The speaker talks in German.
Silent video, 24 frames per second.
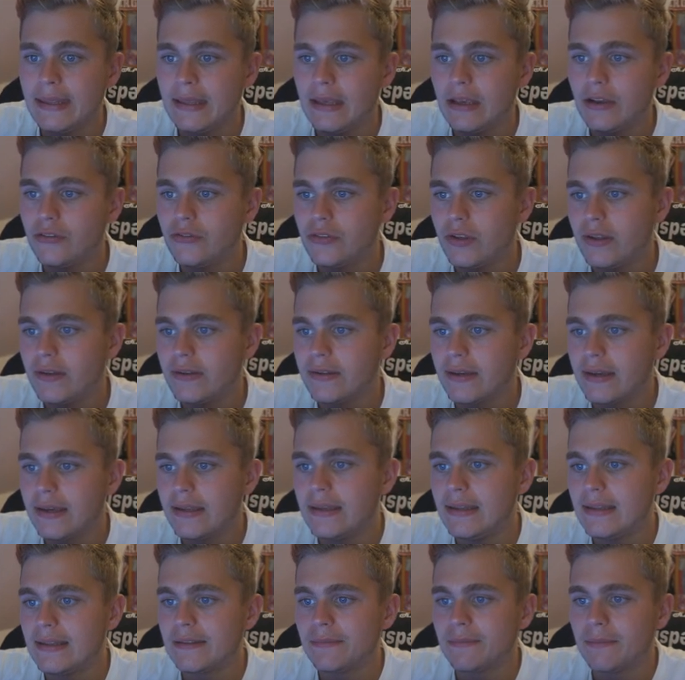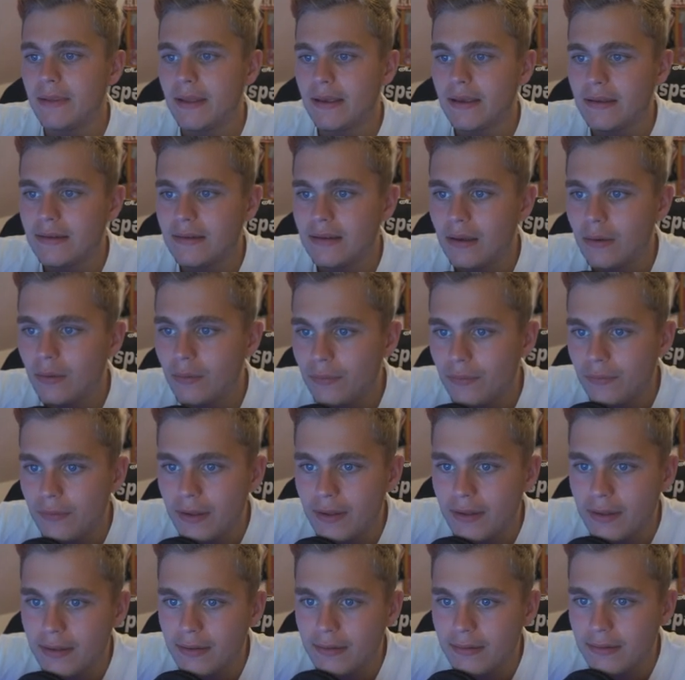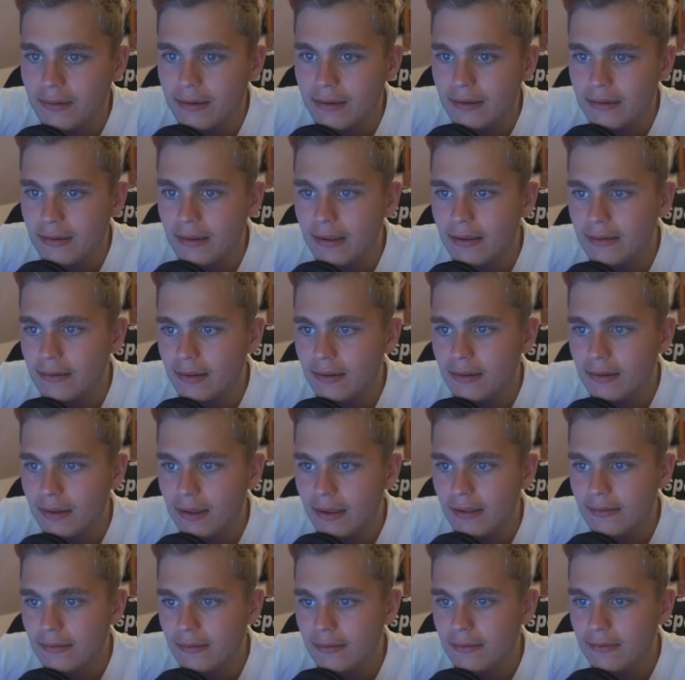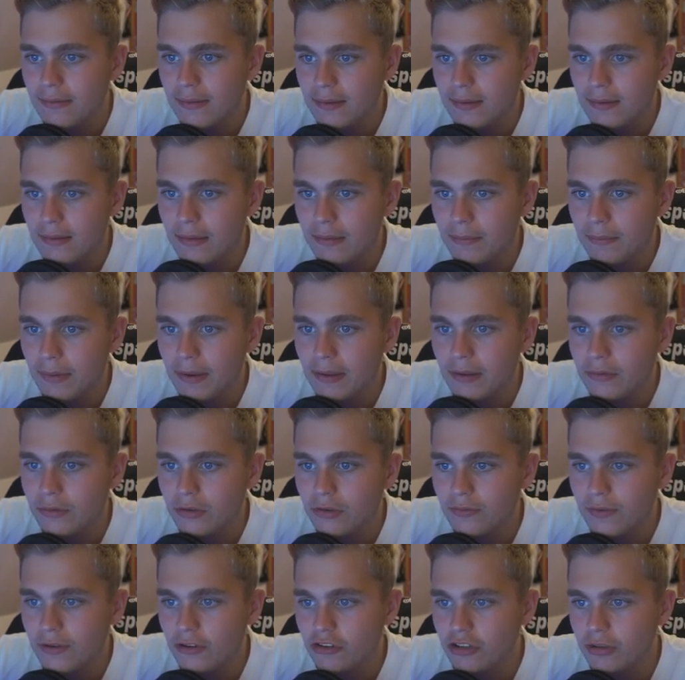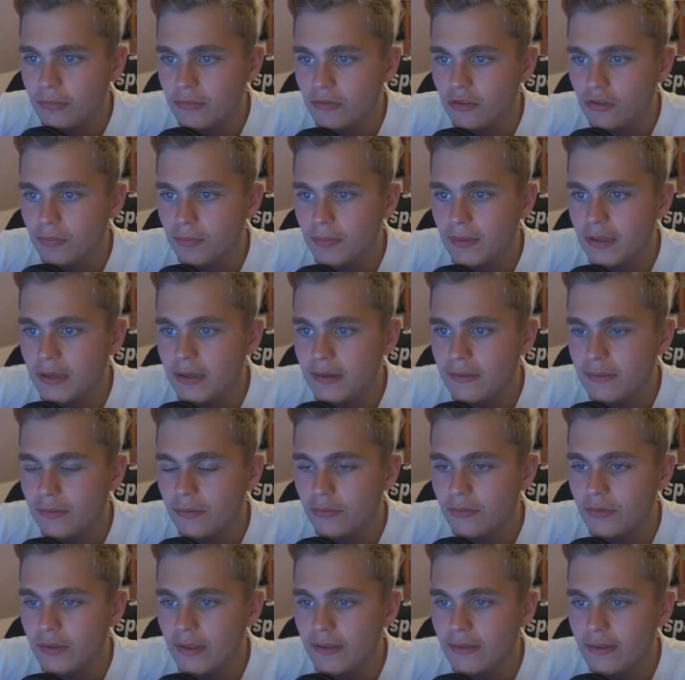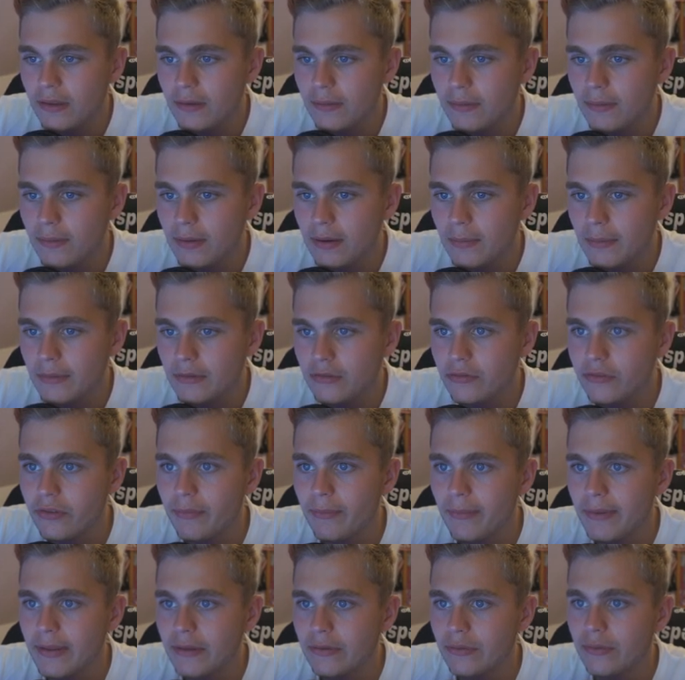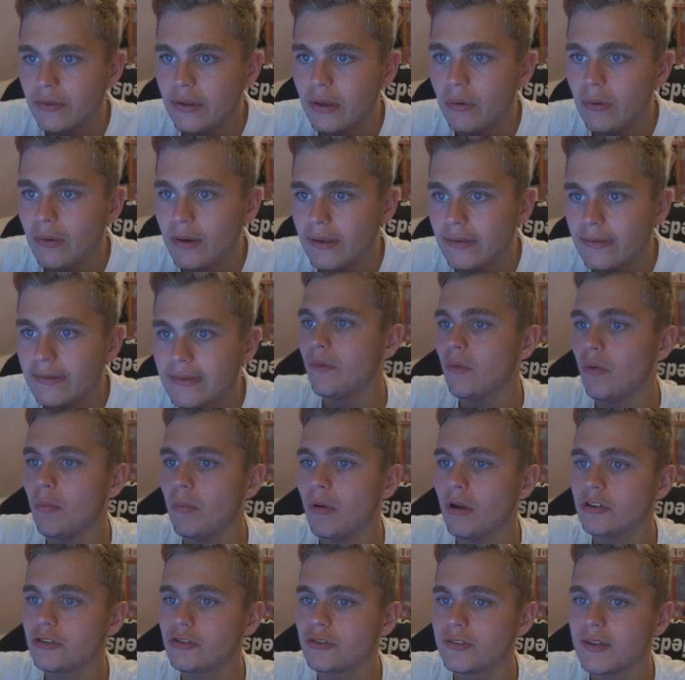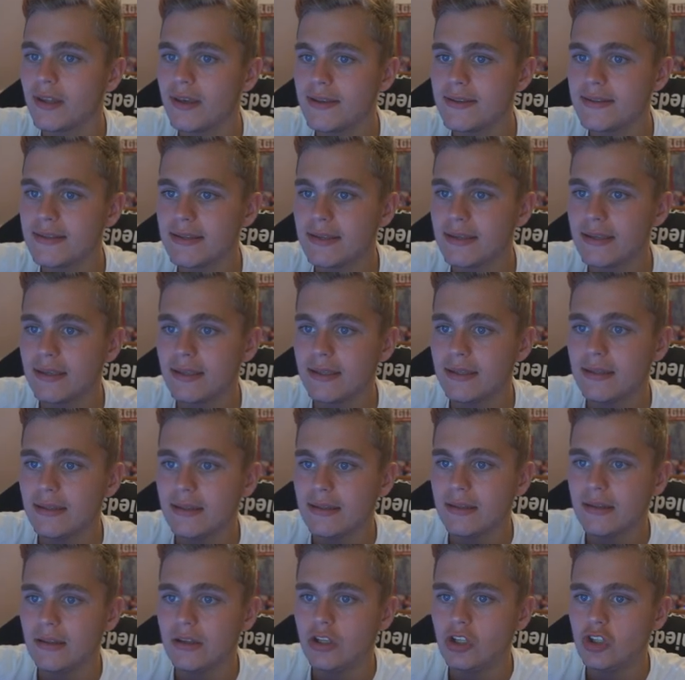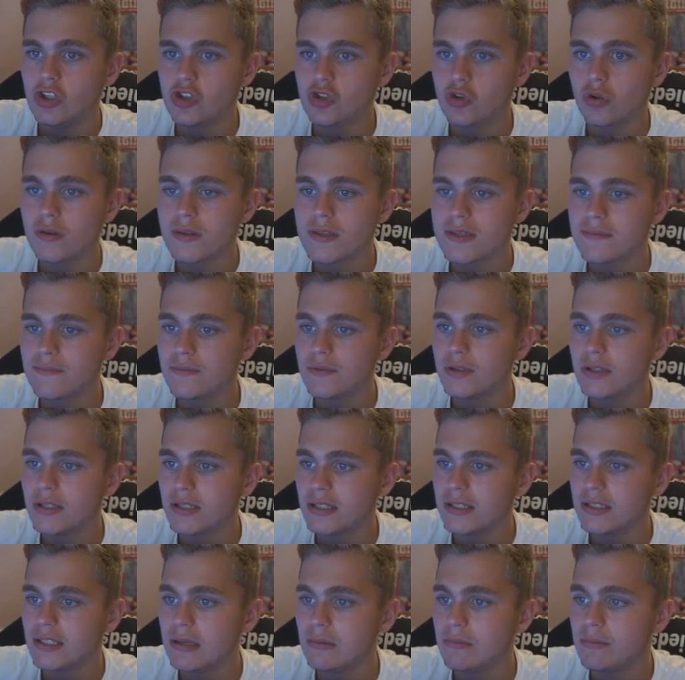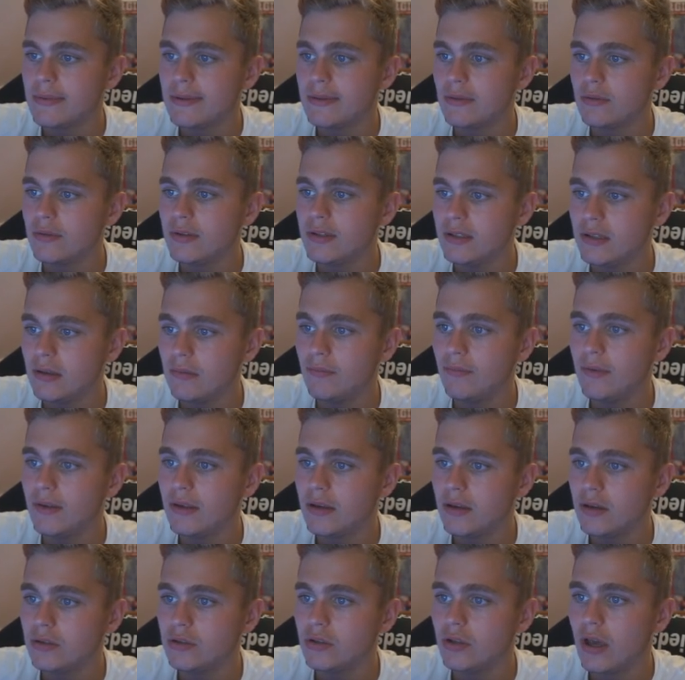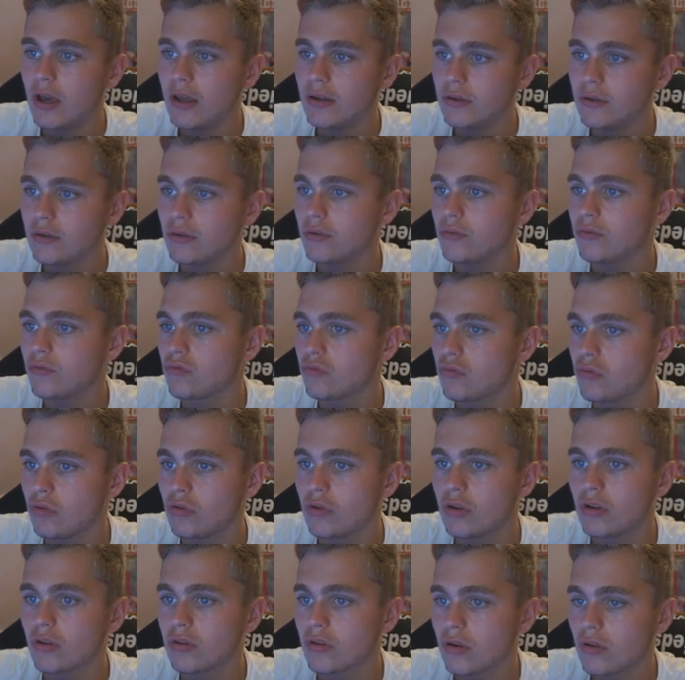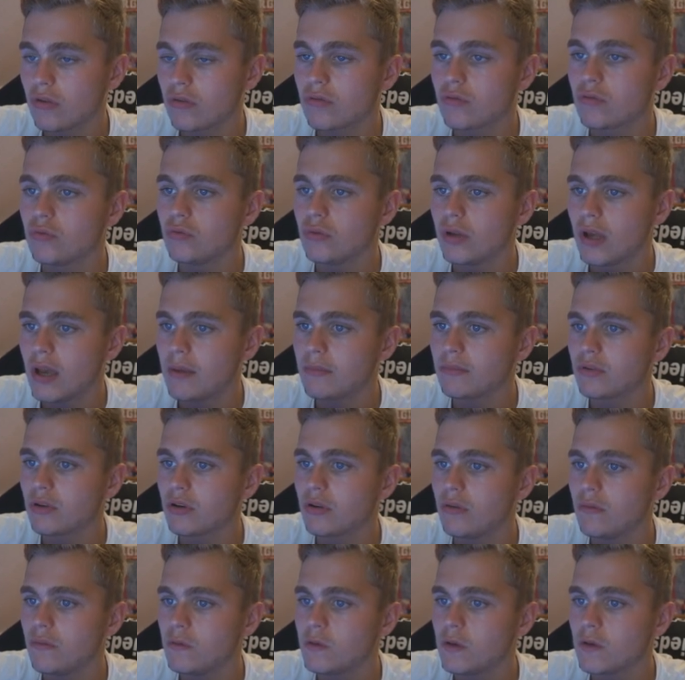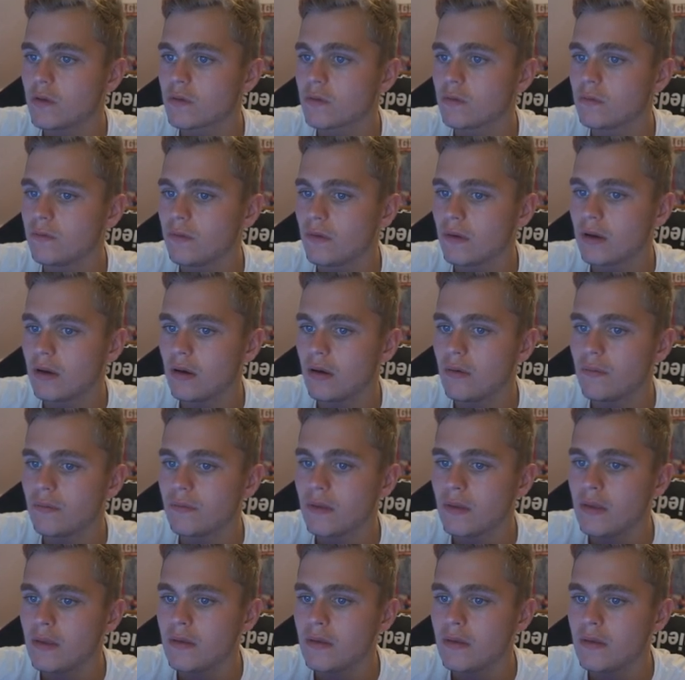Erstellt Trainingsplan genauso wie den anderen Trainer, ändert Einsätze und sagt die das mal natürlich, verschiebt Spieler zwischen erster und zweiter Mannschaft, das mal natürlich auch ich. So, Merchandising Stutzen würde ich in dem Moment noch nicht entwickeln. Der andere geht gerade ganz gut. Heimtrikot wird ganz gut verkauft.